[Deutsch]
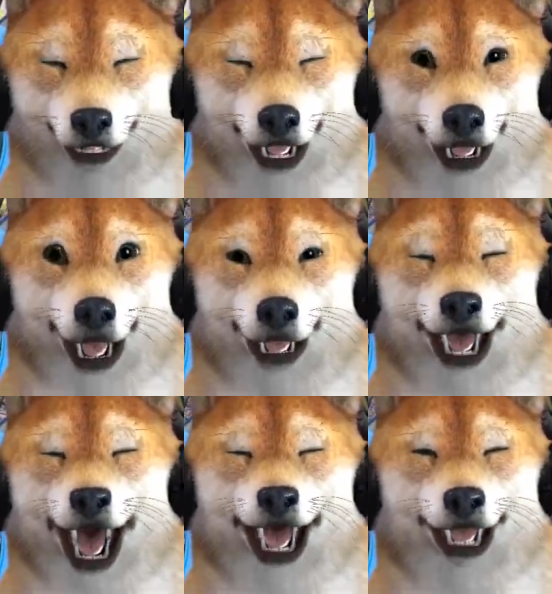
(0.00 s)
komplett
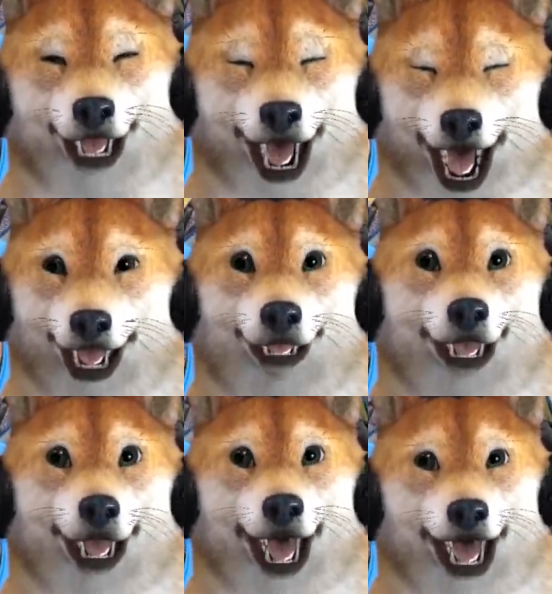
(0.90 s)
egal, wenn mir kein
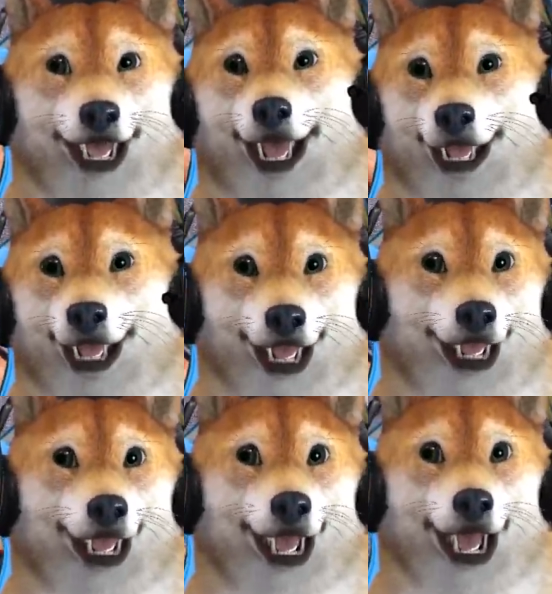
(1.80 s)
Kontrolleur der guckt.
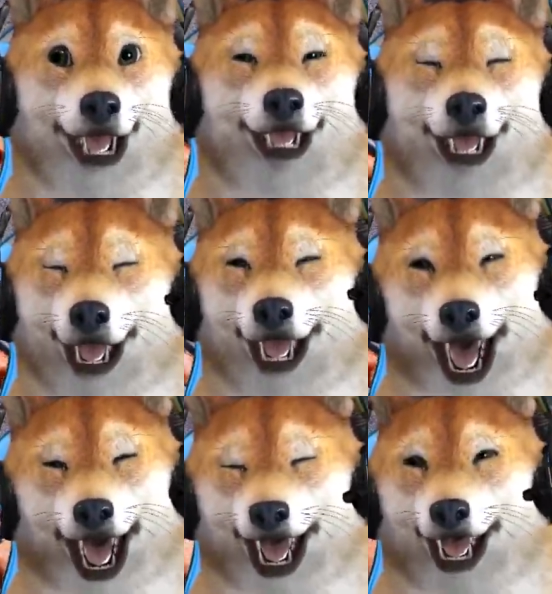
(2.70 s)
So, nächste
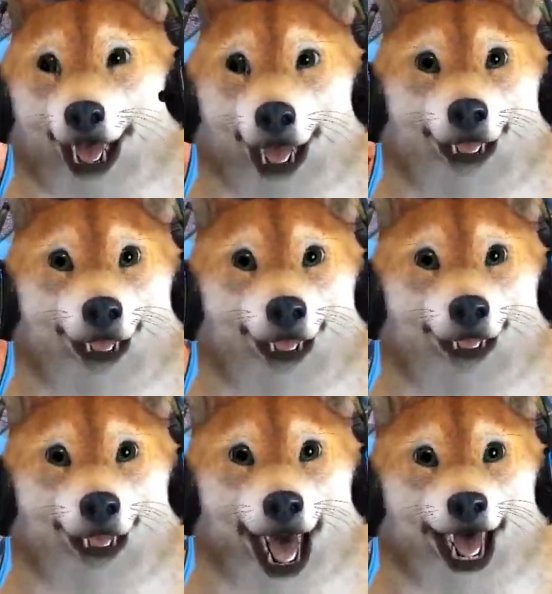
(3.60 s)
Station.
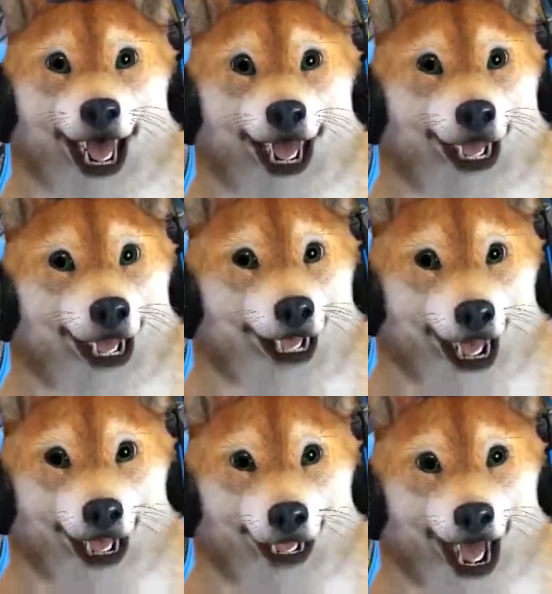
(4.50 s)
Ich fahre ja drüber, es
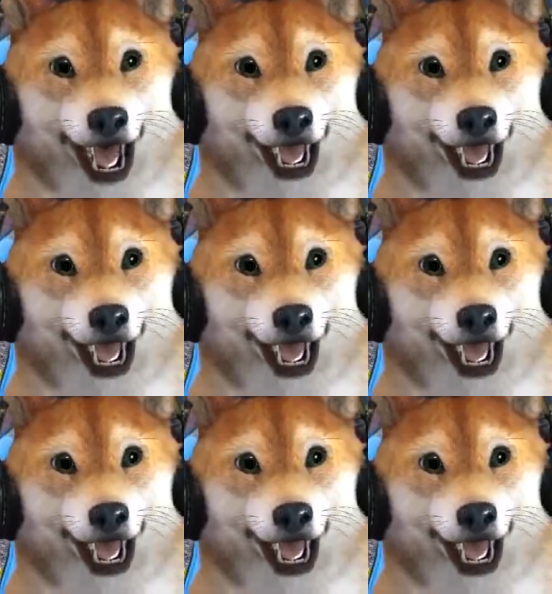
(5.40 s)
kommt eh keiner.